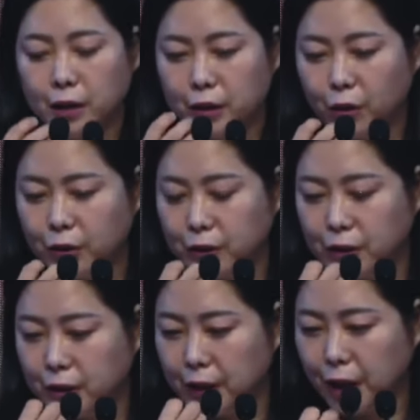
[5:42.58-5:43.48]

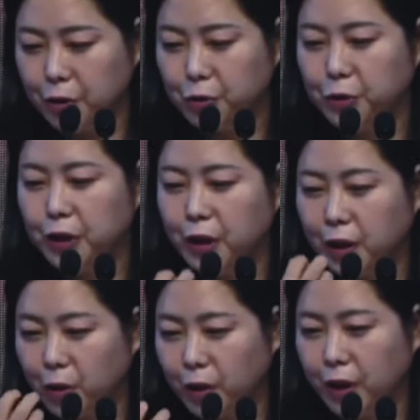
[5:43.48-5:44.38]
그거는 단순히
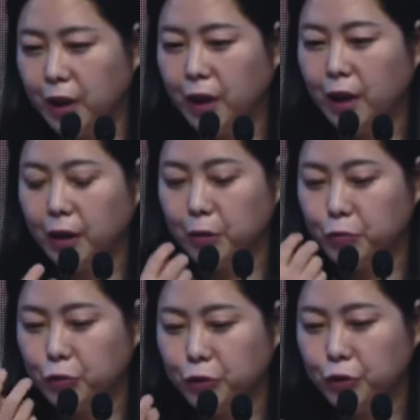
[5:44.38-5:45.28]
이렇게
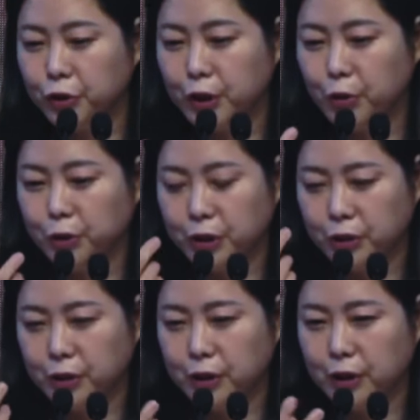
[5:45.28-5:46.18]
무슨 죄로
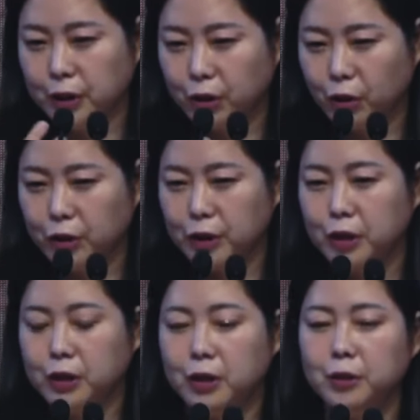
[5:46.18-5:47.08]
지었는지
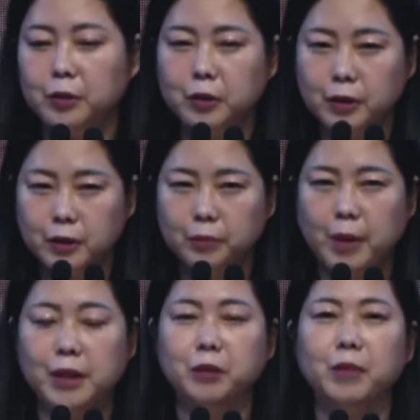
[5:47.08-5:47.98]
그것을
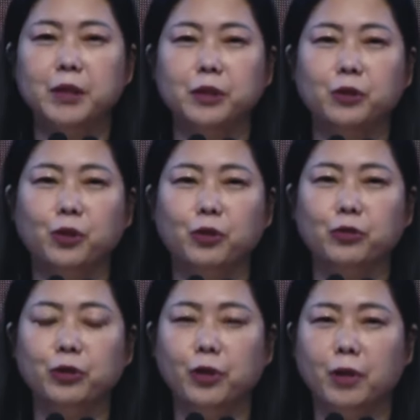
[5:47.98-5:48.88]
말씀하시는
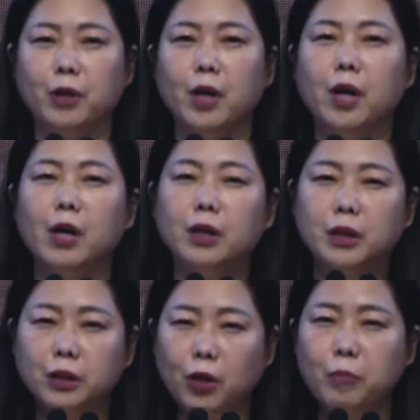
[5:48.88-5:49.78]
거였고요.
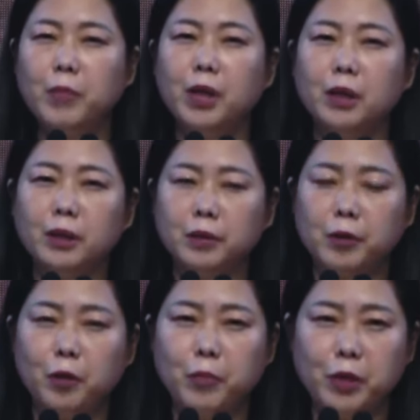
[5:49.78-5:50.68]

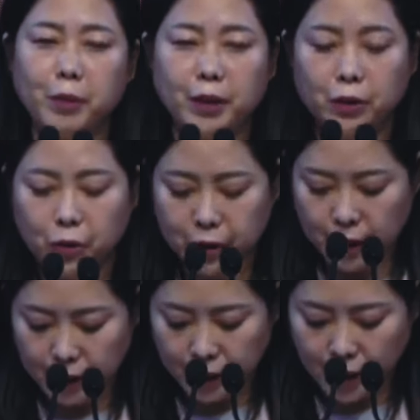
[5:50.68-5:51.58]
그것만 형벌을 받는
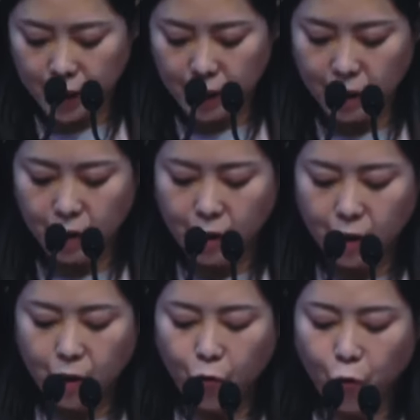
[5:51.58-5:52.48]
것이 아니라
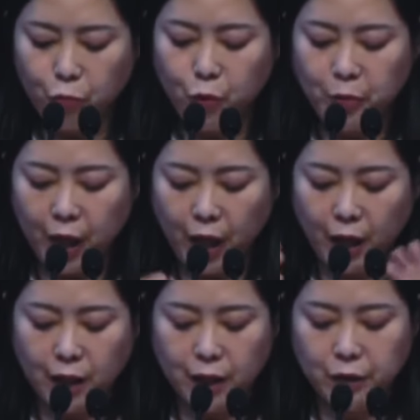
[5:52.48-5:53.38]
온몸이
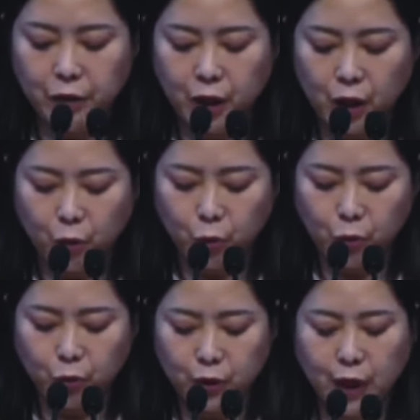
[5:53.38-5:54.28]
악한 영에
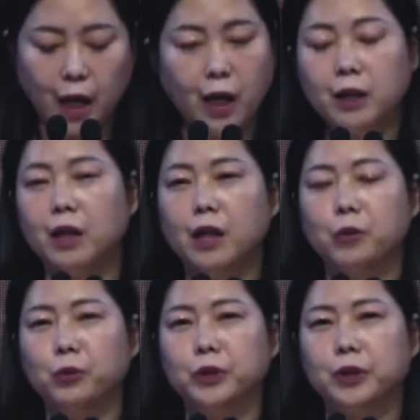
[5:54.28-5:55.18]
고통을 다
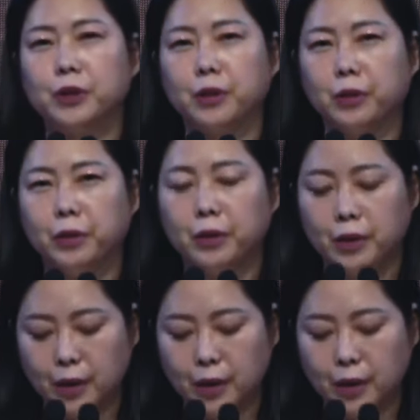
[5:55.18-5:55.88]
당하고 있었어요.